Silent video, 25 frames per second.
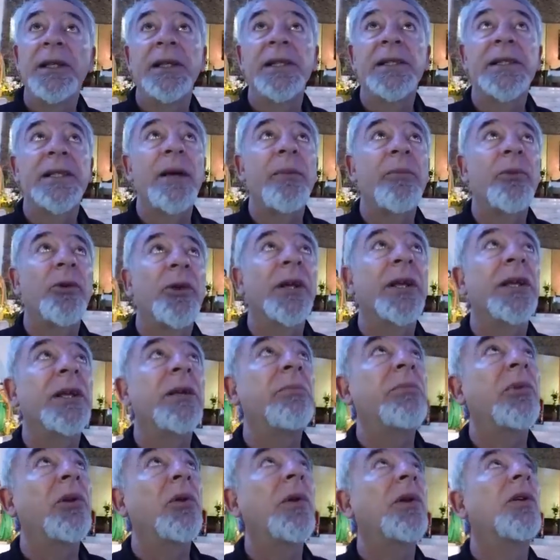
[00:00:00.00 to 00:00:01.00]
y que está por
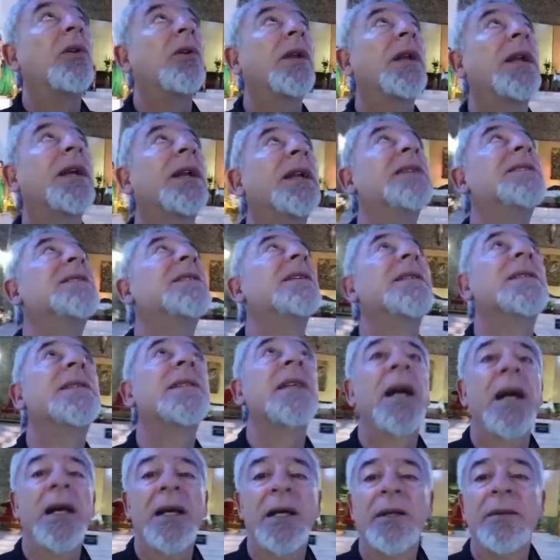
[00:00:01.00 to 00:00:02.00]
aquí, pero bueno, la iglesia
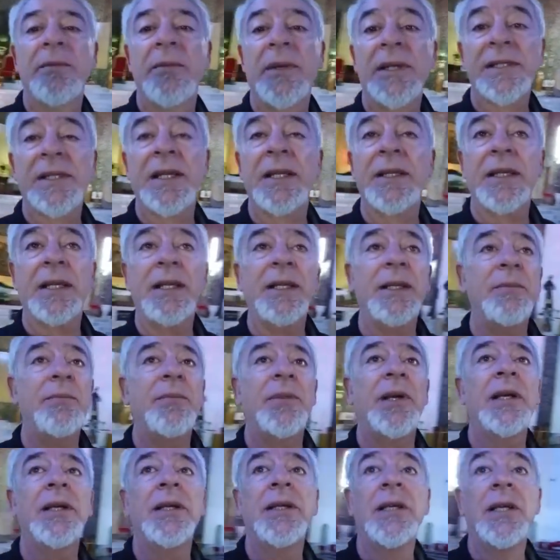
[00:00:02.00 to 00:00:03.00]
está bastante
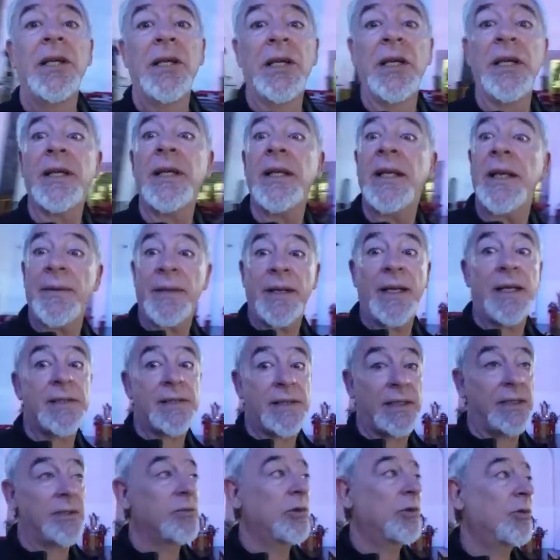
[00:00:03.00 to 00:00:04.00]
limpia la
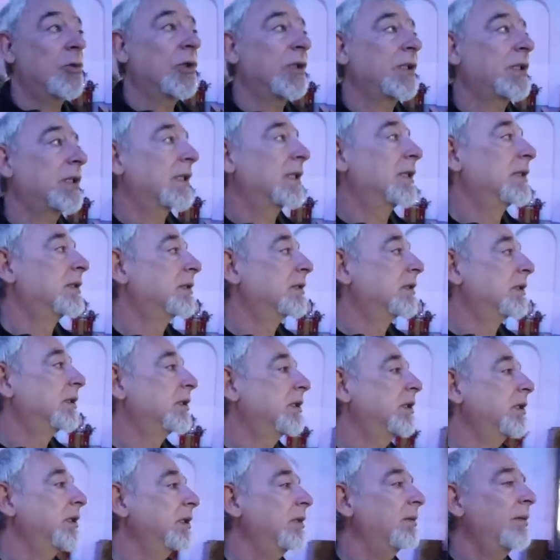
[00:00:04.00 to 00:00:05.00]
verdad es que es muy bonita
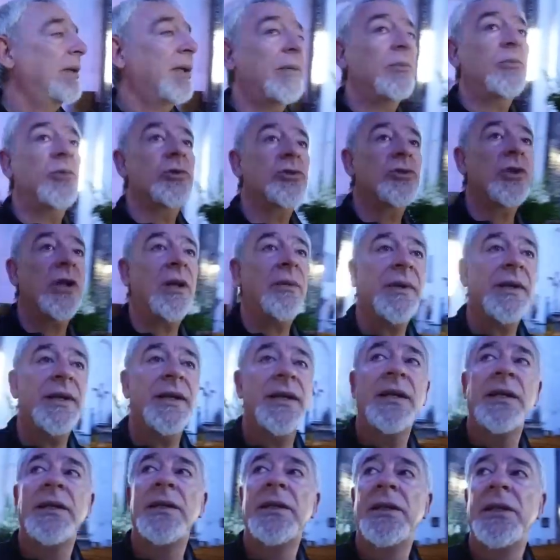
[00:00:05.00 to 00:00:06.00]
y vale mucho la
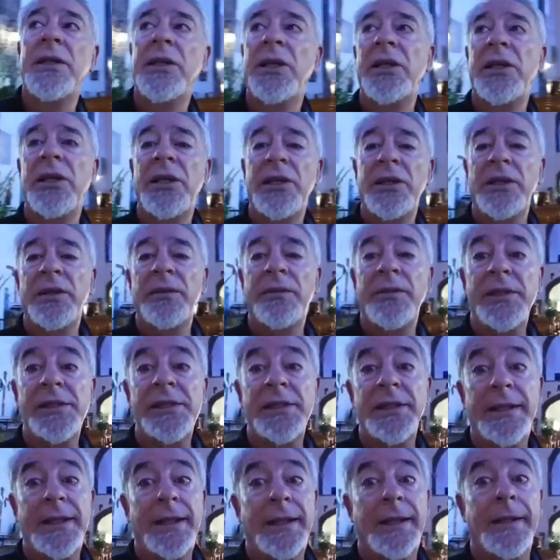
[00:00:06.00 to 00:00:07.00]
pena
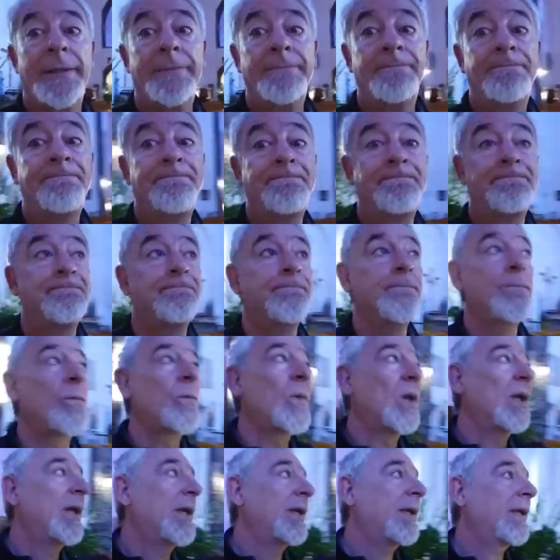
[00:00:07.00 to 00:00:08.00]
visitarla.
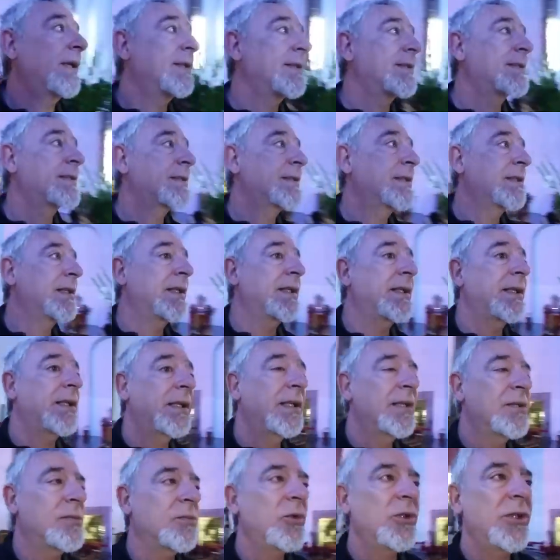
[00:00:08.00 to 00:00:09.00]

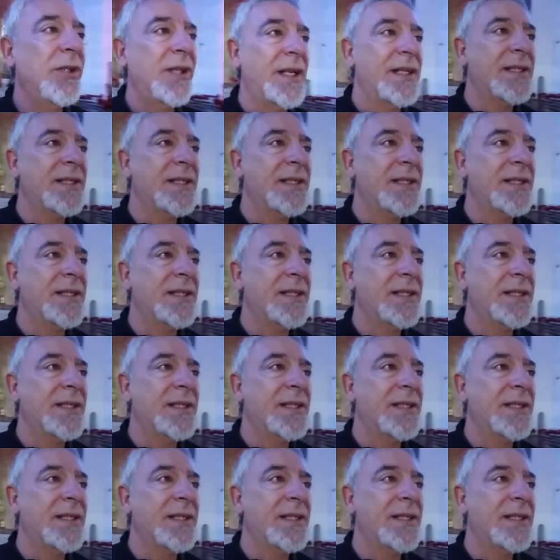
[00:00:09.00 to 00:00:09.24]
Este, es muy